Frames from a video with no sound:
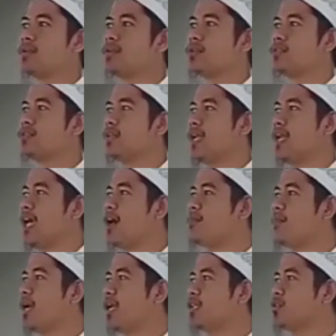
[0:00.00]
selama
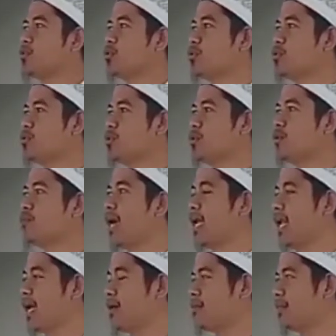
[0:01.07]
tujuh
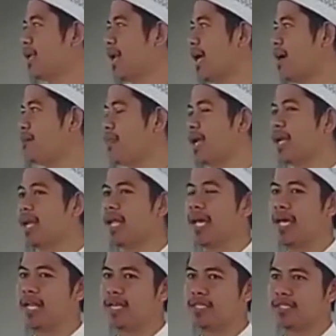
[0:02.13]
malam delapan hari